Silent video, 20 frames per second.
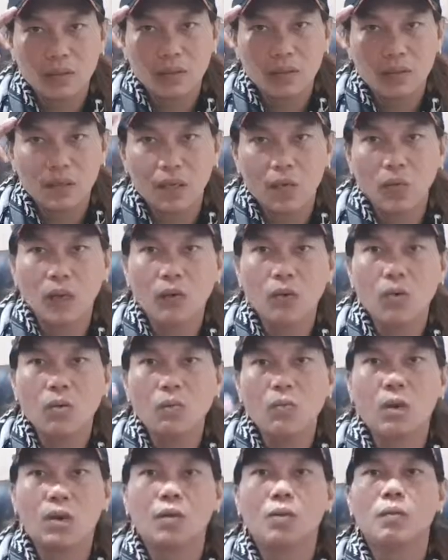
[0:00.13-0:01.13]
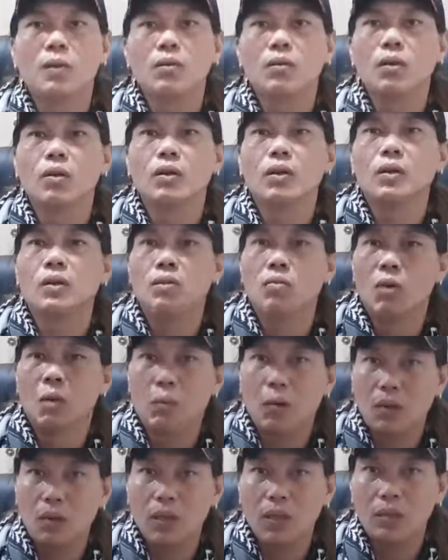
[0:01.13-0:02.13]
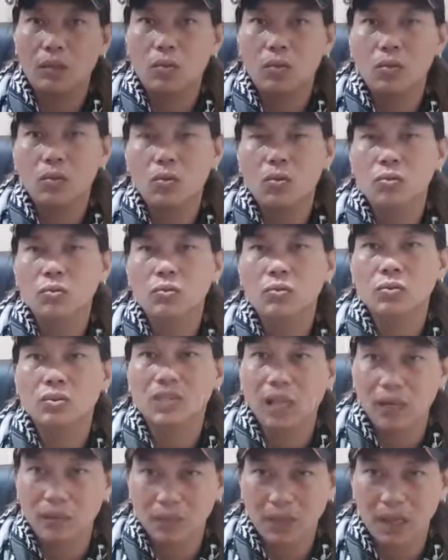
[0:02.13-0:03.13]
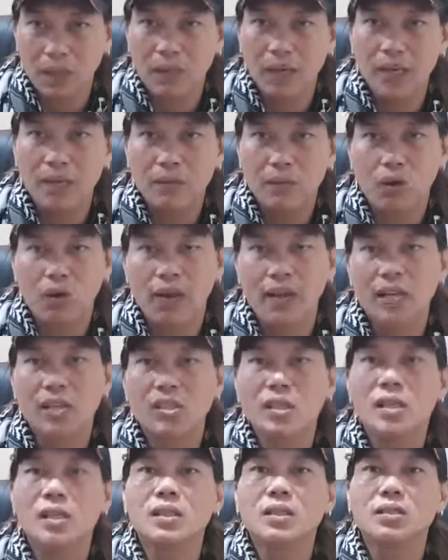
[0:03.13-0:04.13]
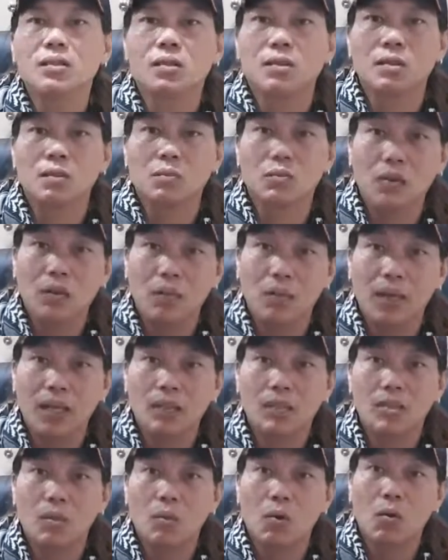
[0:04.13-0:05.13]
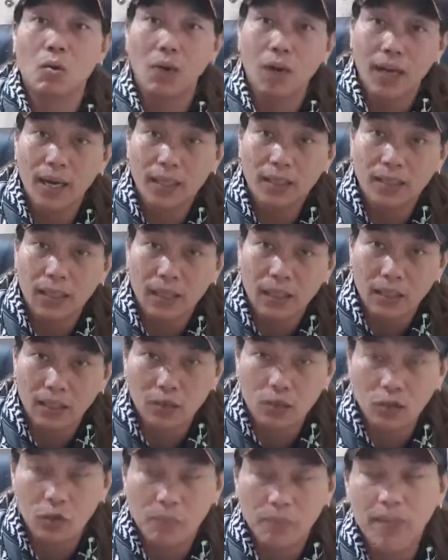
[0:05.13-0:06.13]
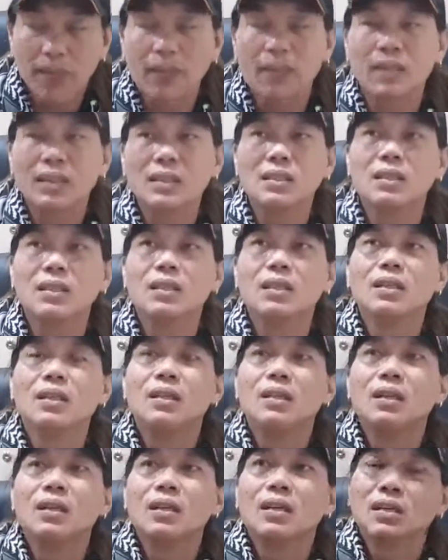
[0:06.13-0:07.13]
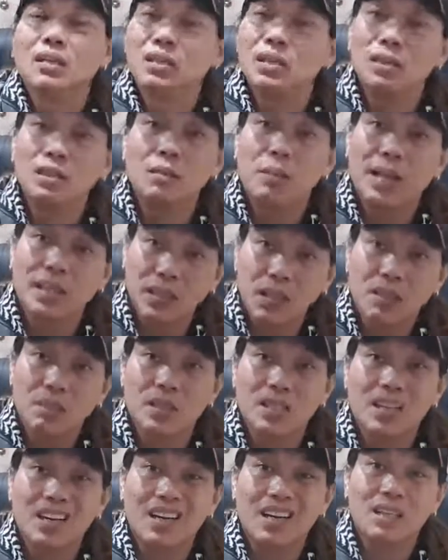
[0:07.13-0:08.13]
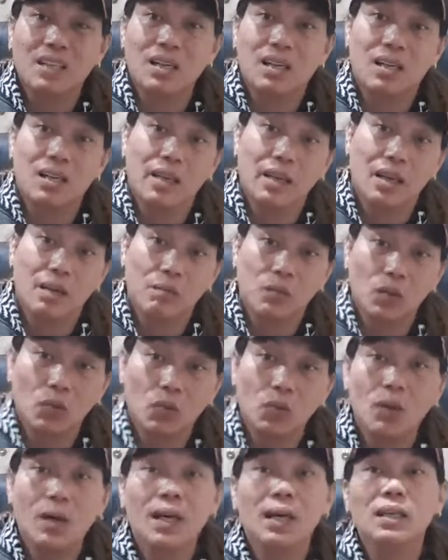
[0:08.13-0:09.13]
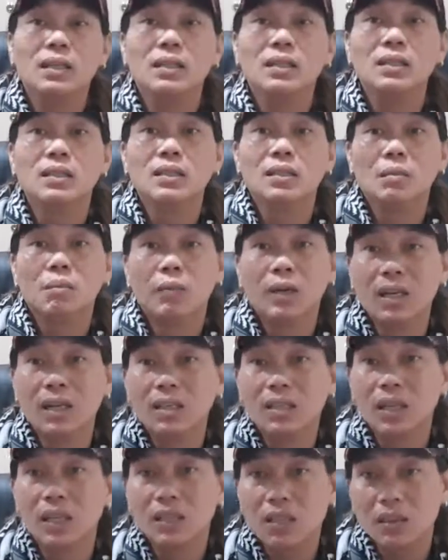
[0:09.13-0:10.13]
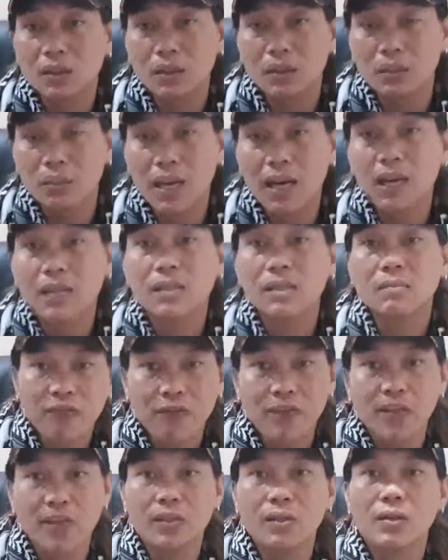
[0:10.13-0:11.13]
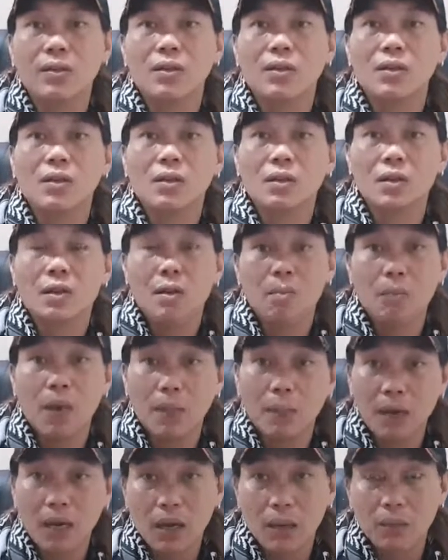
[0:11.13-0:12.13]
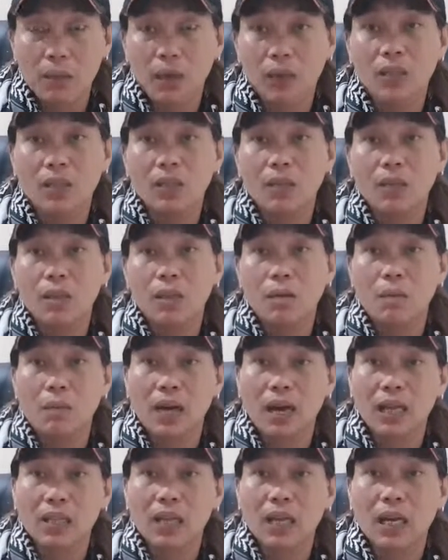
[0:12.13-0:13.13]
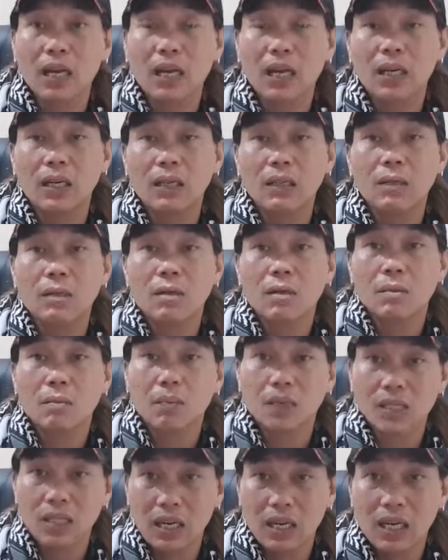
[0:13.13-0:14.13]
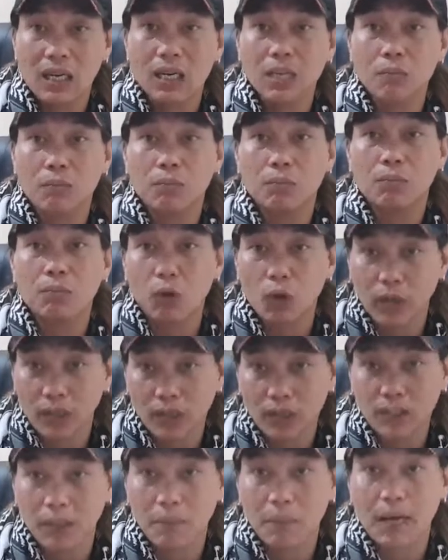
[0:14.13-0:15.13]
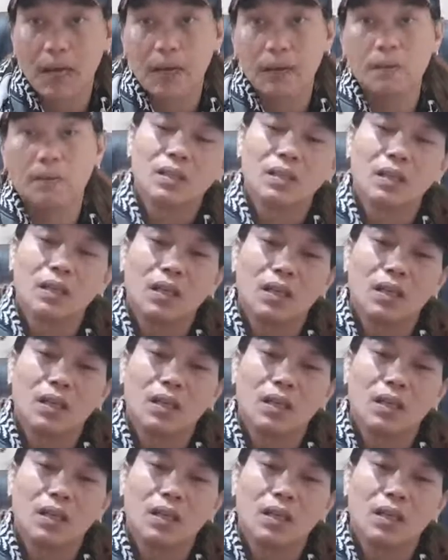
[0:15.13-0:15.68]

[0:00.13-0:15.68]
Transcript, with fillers: Assalamualaikum warahmatullahi wabarakatuh. Salam damai bro and sis. Ketemu kembali sama gua Jacqueline Chopper. Di sini banyak masyarakat yang nge-DM ke gua. Bener nggak sih bang video Bapak Kapolri mengatakan masyarakat boleh ditembak?